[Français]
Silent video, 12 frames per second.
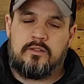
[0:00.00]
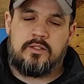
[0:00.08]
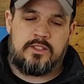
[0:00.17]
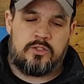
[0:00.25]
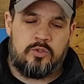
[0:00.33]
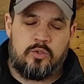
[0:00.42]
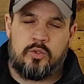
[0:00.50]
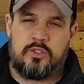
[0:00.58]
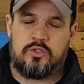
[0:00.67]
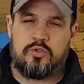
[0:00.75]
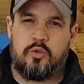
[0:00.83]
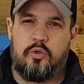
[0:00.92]
Là, c'est sûr
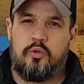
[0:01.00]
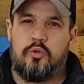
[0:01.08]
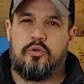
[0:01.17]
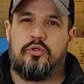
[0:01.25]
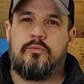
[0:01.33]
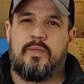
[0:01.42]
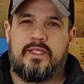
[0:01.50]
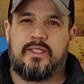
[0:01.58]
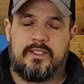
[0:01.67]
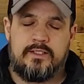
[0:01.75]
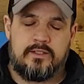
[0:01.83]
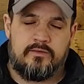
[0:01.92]
qu'on est sur une
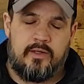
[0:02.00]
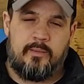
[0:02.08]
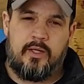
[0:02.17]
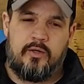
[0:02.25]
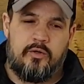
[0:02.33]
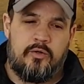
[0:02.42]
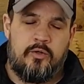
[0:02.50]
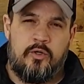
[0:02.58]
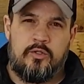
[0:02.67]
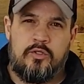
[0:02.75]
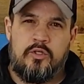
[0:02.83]
batterie, c'est vraiment un.